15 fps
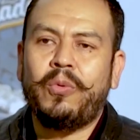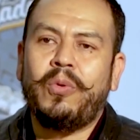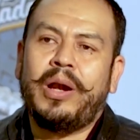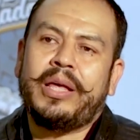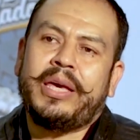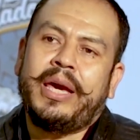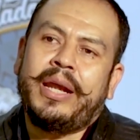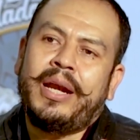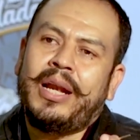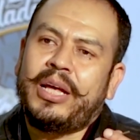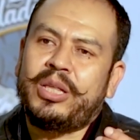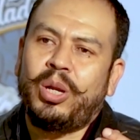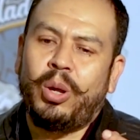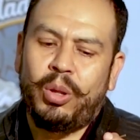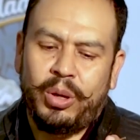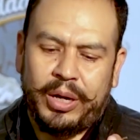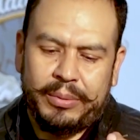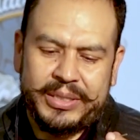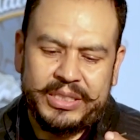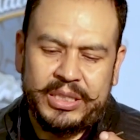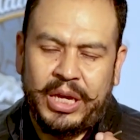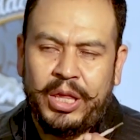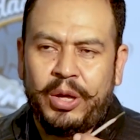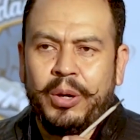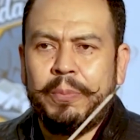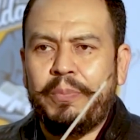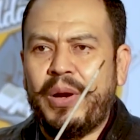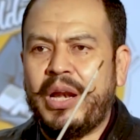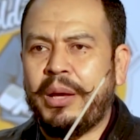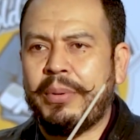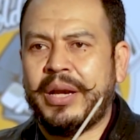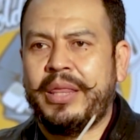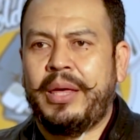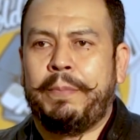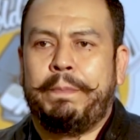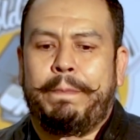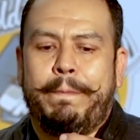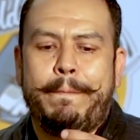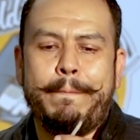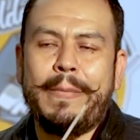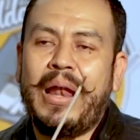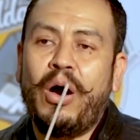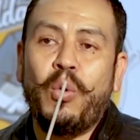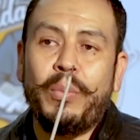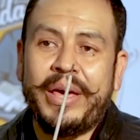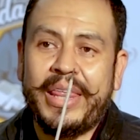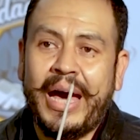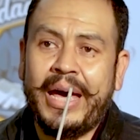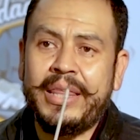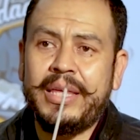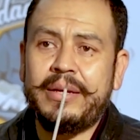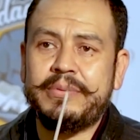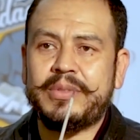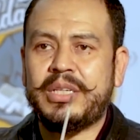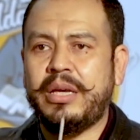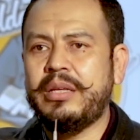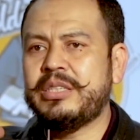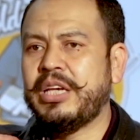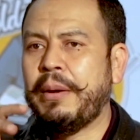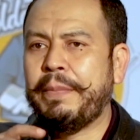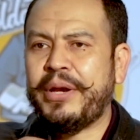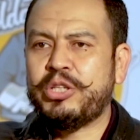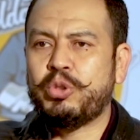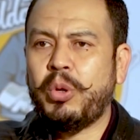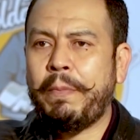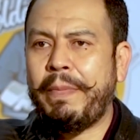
cualquier electrodo revestido, libre de la humedad, ¿sí? siempre en su